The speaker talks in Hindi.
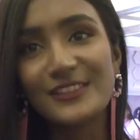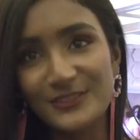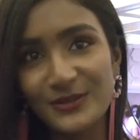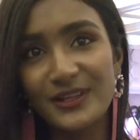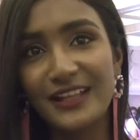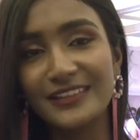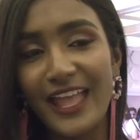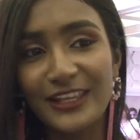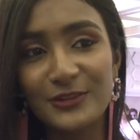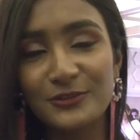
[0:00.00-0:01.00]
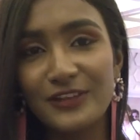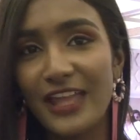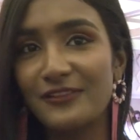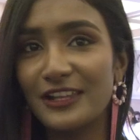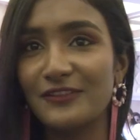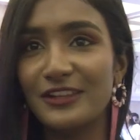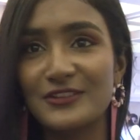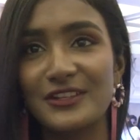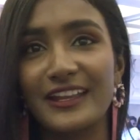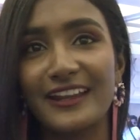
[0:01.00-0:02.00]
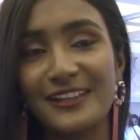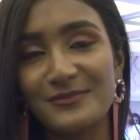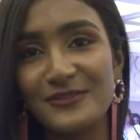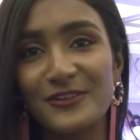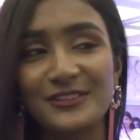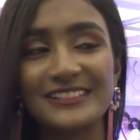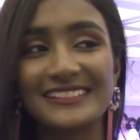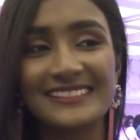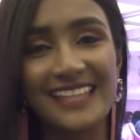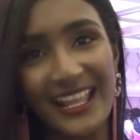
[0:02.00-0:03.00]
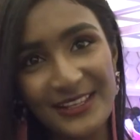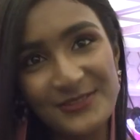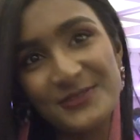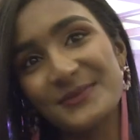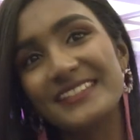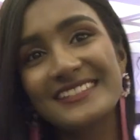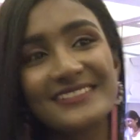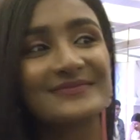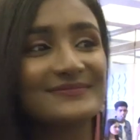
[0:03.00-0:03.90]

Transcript: सो यार थैंक यू टू फ्लाई विल एविएशन अकेडमी फॉर दिस थैंक यू सो मच